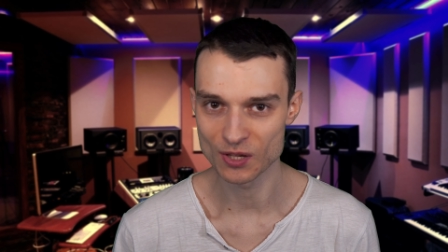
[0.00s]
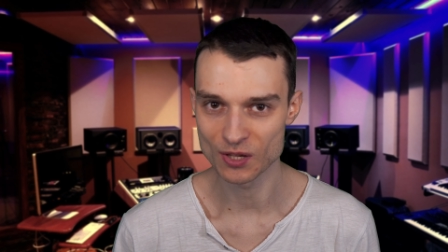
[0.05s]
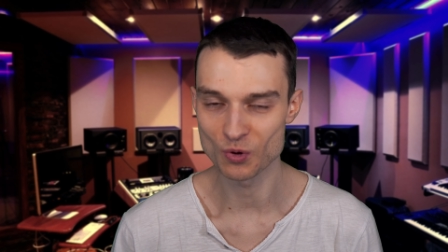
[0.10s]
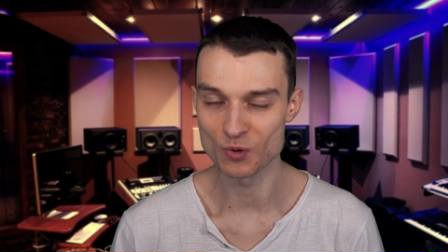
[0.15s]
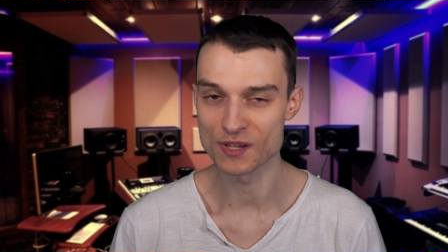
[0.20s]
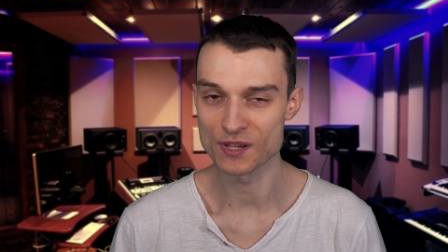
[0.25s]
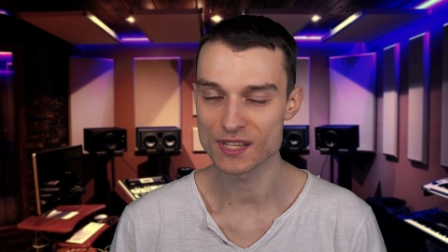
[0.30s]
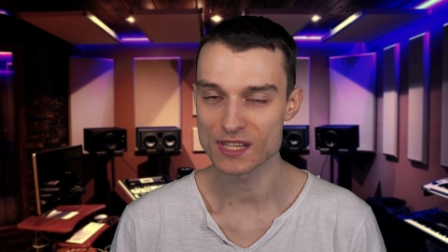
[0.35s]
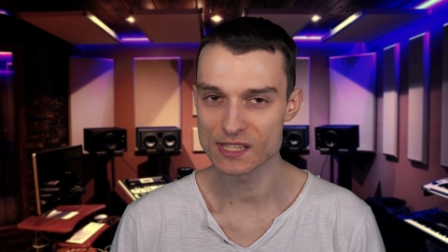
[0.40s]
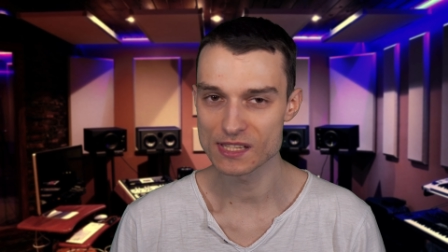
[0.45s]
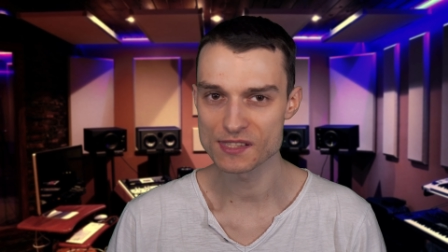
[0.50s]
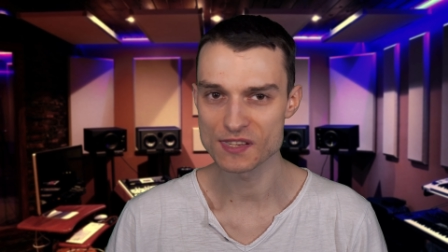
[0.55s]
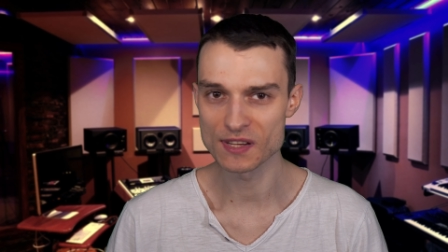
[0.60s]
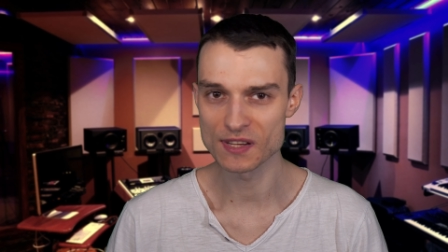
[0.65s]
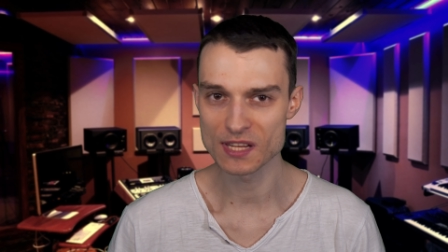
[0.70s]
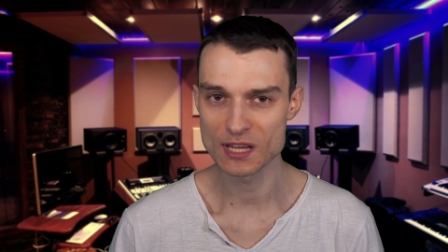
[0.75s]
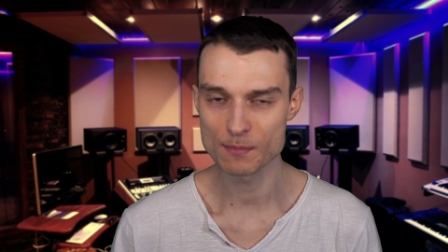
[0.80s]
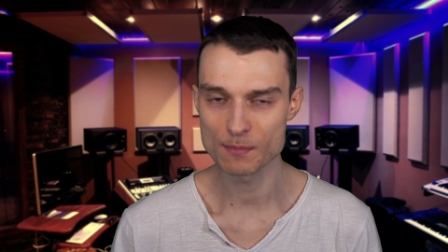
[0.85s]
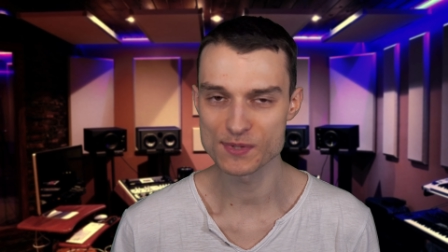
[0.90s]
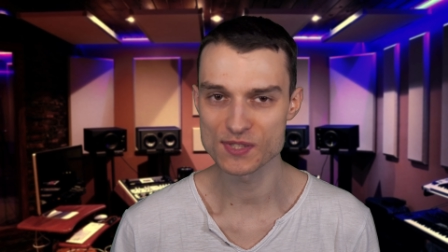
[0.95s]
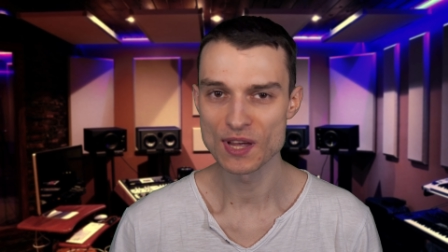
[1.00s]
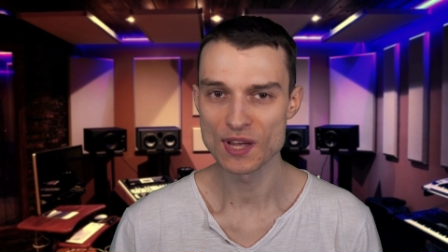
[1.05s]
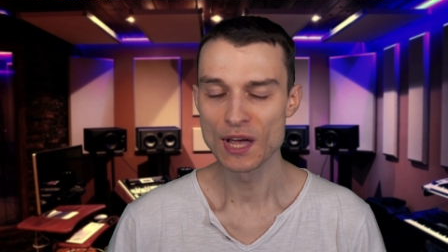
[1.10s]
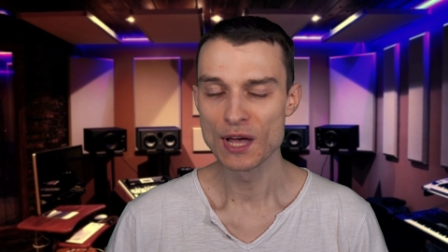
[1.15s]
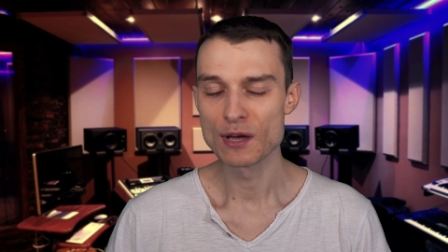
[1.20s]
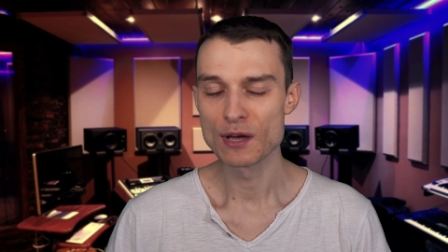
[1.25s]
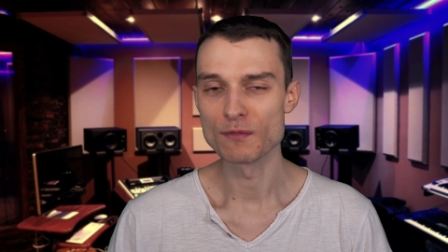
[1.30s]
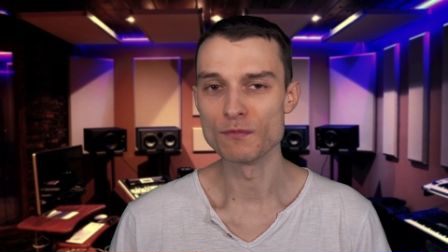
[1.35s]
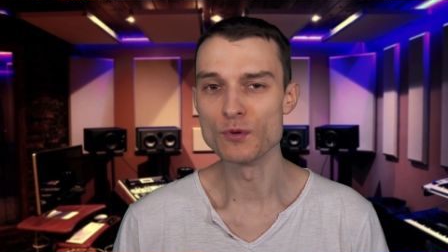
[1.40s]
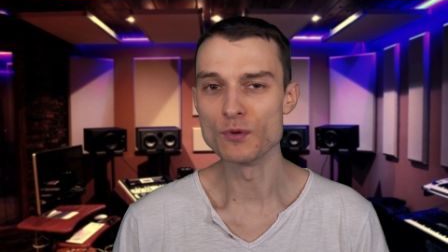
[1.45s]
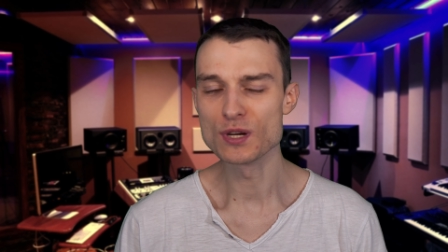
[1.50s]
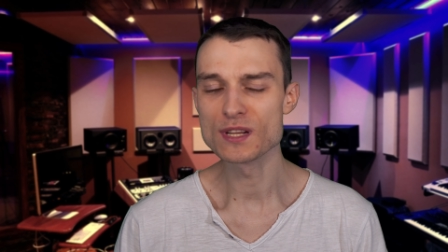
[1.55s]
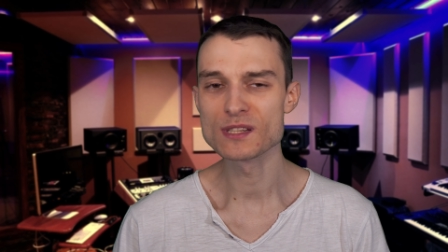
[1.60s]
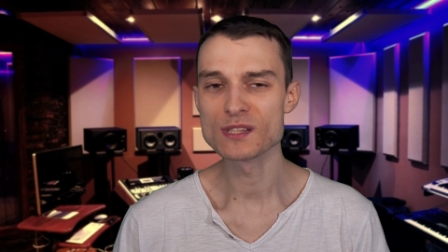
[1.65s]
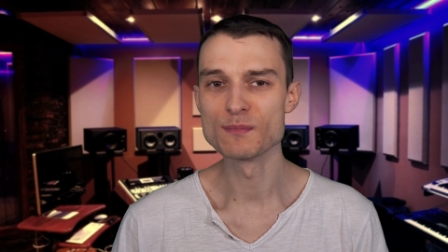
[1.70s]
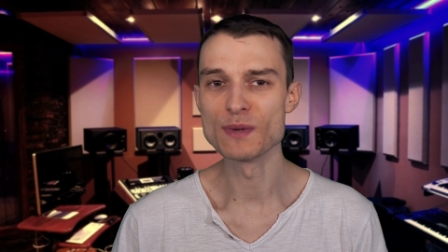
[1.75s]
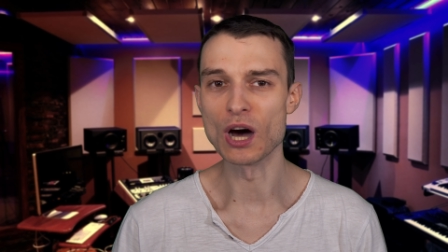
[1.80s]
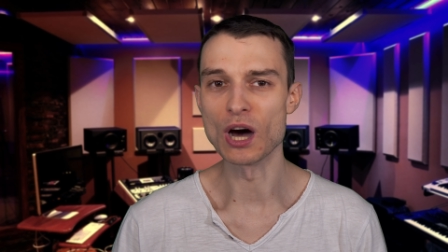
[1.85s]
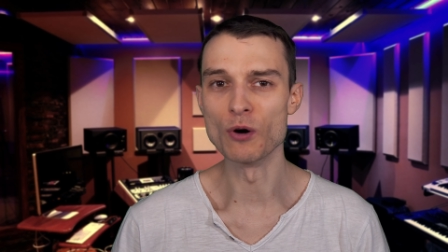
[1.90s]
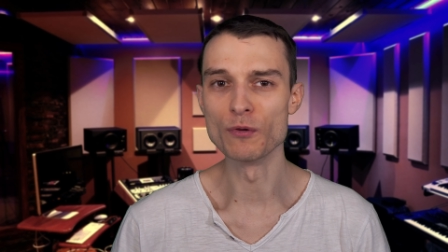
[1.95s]
Und diese Tipps würde
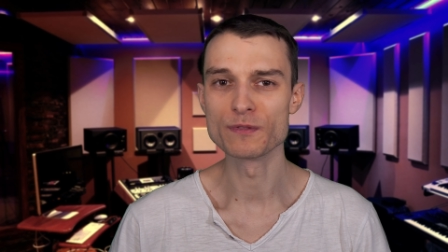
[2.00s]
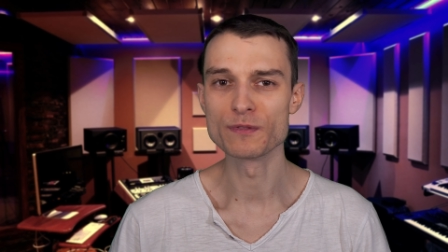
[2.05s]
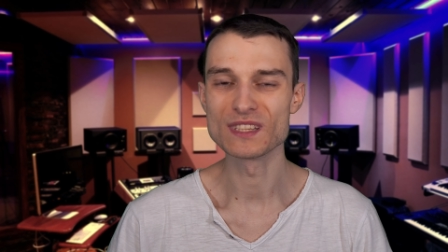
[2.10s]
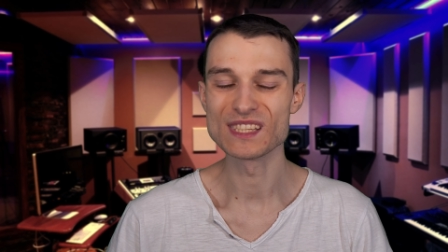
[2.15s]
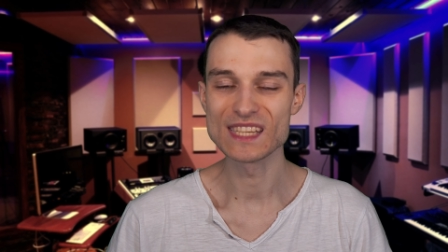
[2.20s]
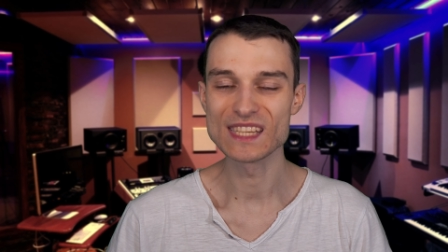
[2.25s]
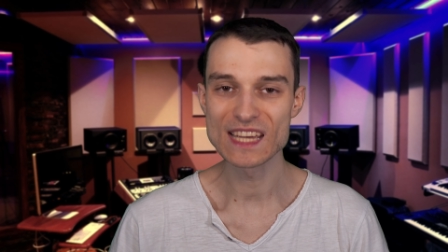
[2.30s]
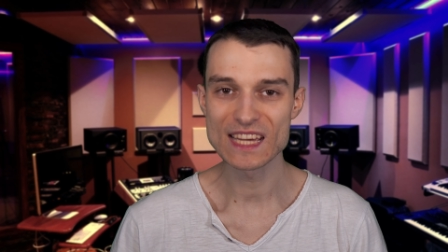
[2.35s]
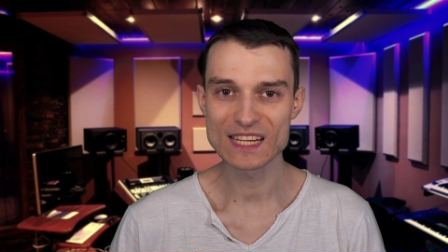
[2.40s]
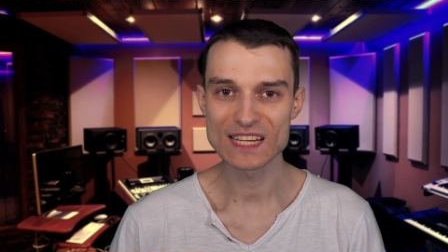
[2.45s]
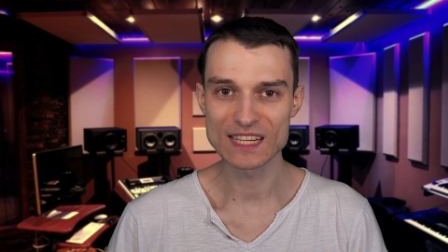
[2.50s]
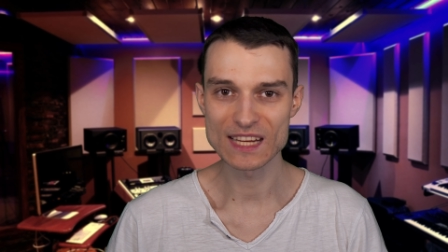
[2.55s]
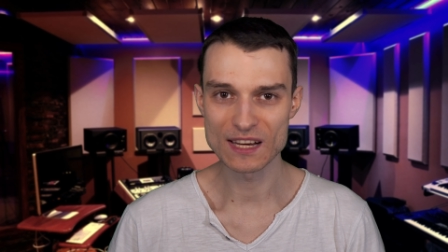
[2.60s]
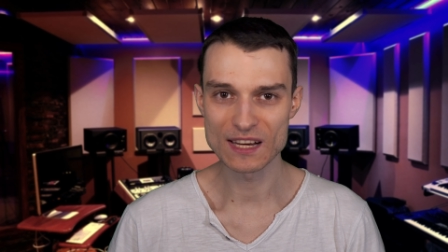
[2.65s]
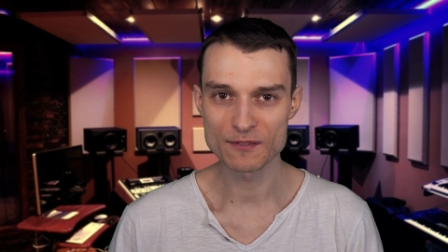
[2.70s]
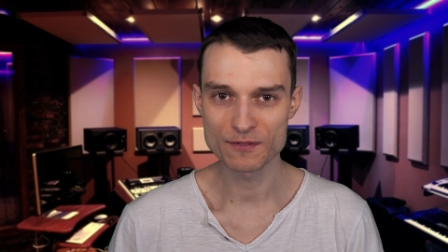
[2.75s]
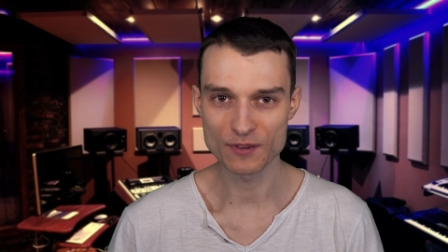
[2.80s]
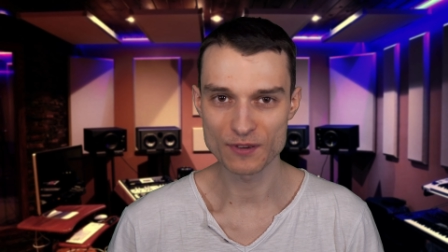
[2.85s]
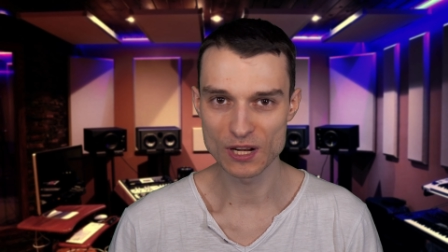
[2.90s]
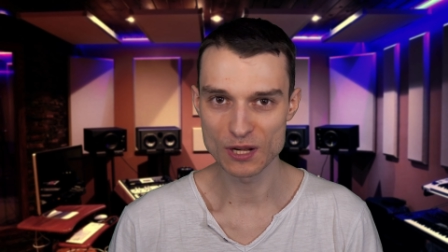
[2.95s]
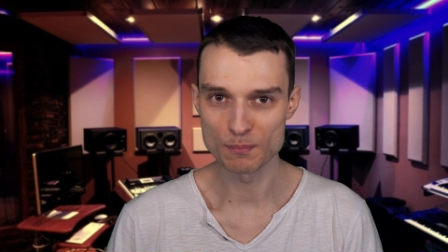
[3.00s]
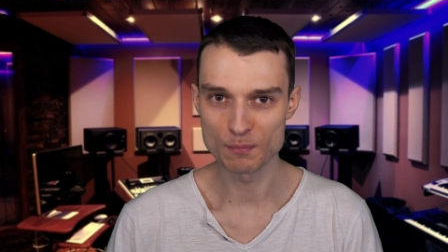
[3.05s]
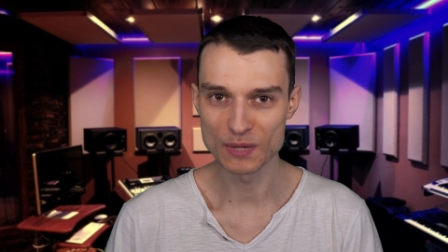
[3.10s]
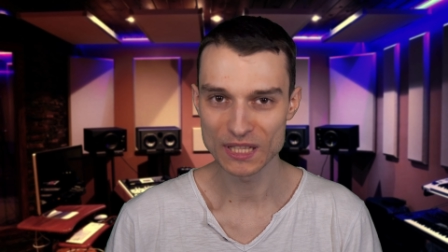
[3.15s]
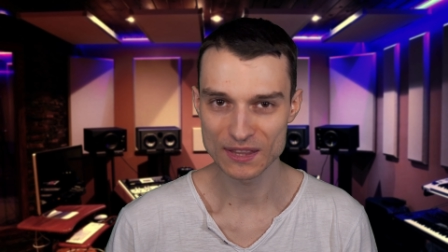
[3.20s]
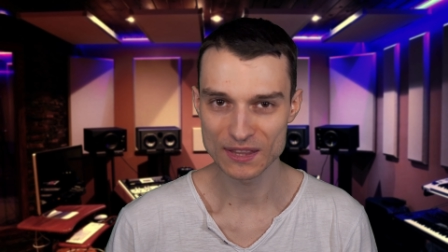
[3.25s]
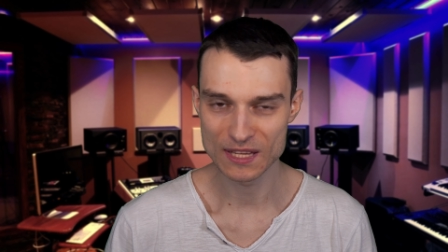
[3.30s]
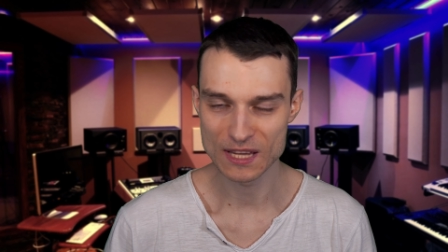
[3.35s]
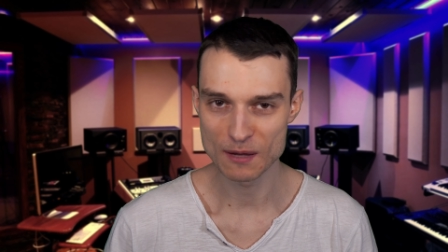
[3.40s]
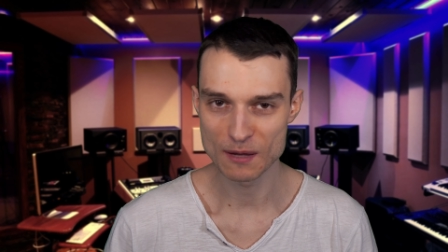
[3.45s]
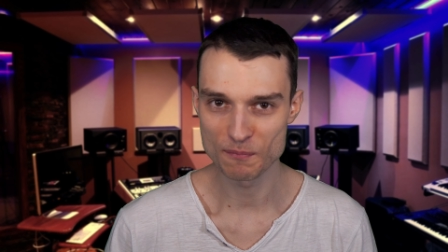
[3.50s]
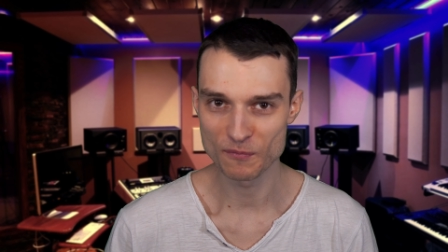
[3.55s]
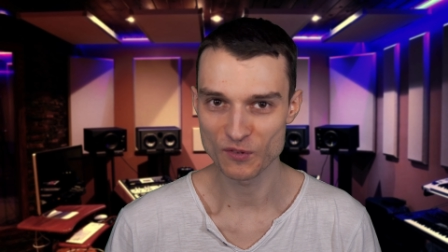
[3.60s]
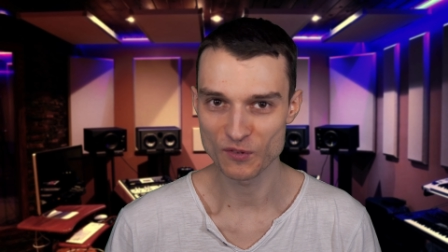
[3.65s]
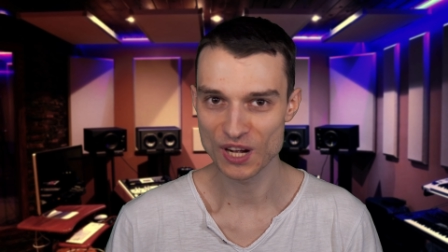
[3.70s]
ich mir auf jeden Fall mitnehmen,